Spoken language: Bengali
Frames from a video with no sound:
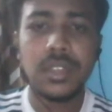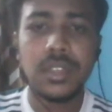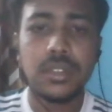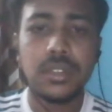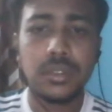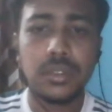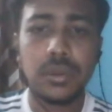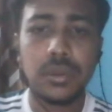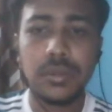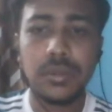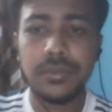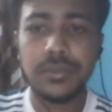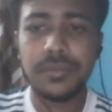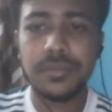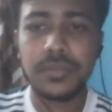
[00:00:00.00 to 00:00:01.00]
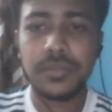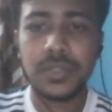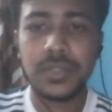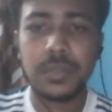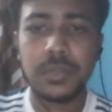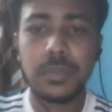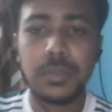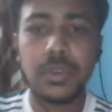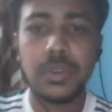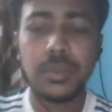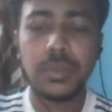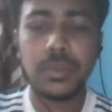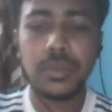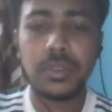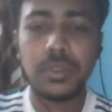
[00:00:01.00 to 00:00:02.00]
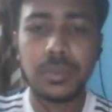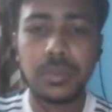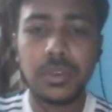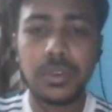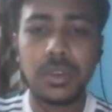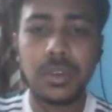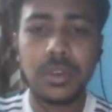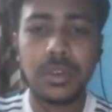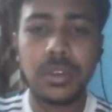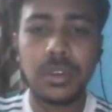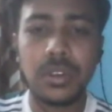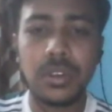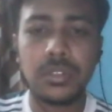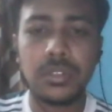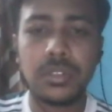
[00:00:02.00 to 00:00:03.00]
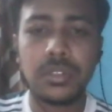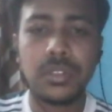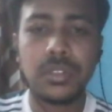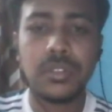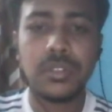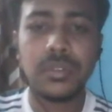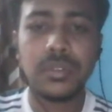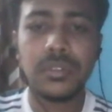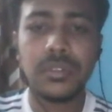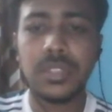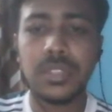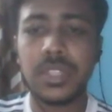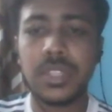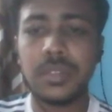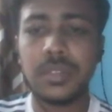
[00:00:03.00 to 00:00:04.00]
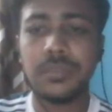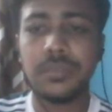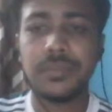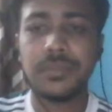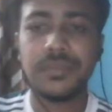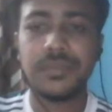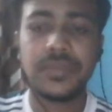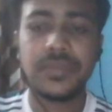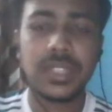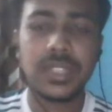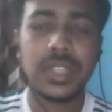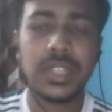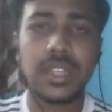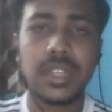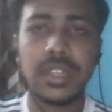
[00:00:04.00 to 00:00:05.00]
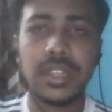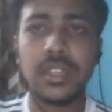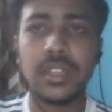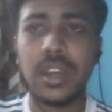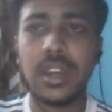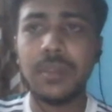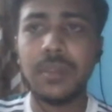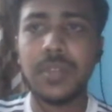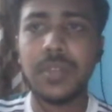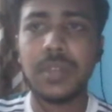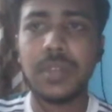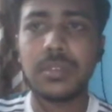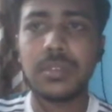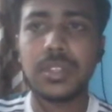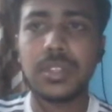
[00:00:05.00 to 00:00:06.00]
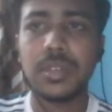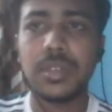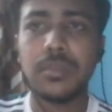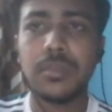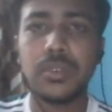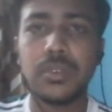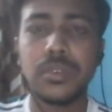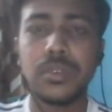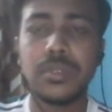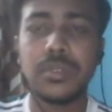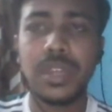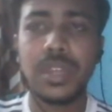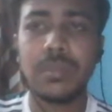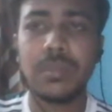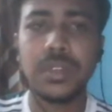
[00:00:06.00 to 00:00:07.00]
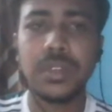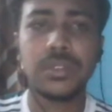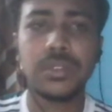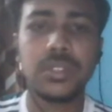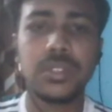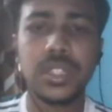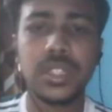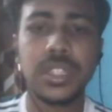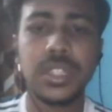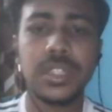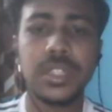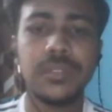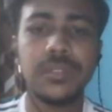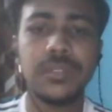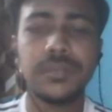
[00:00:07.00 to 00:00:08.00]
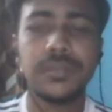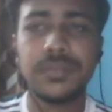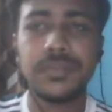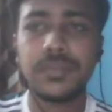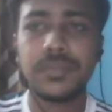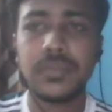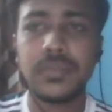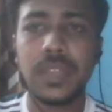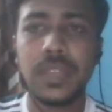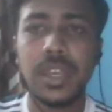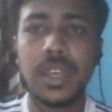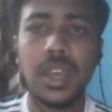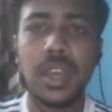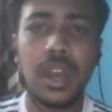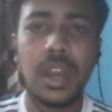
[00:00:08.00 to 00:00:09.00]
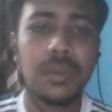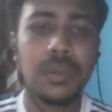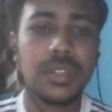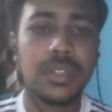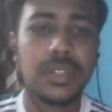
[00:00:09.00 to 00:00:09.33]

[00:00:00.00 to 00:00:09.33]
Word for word: সো পরিপূর্ণ প্রোগ্রামার হওয়ার জন্য যে সাতটা ধাপ তার মধ্যে প্রথম ধাপটা হচ্ছে গিয়ে আমাদেরকে